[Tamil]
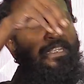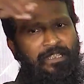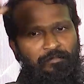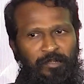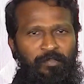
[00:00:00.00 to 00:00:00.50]

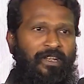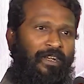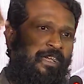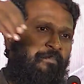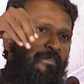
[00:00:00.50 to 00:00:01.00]
இது இப்படி
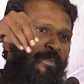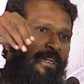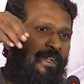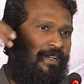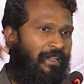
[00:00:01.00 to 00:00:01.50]
பண்ணியிருக்கலாம் அப்படி
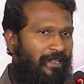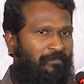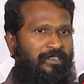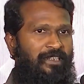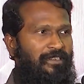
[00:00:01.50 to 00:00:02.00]
பண்ணியிருக்கலாம் நிறைய
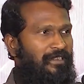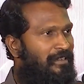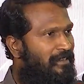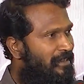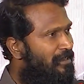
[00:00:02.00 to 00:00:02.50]
மிஸ்டேக்ஸ்
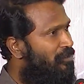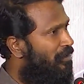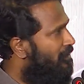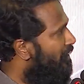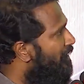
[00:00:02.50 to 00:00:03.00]
இருக்குது சிஜி
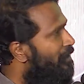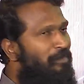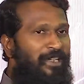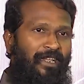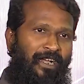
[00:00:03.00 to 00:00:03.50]
ஷார்ட்ஸ் எல்லாம்
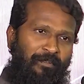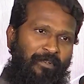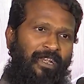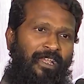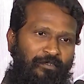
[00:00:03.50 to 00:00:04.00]
கம்ப்ளீட்
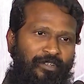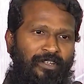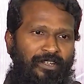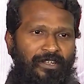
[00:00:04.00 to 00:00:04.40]
ஆகாமலே எல்லாம் கூட